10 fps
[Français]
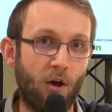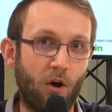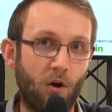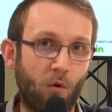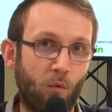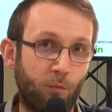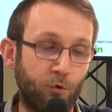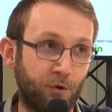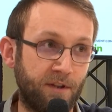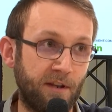on peut
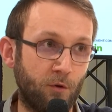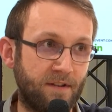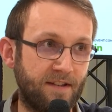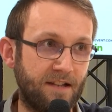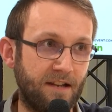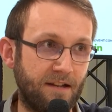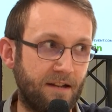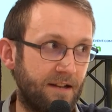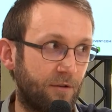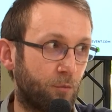souhaiter aussi
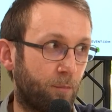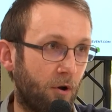les, autres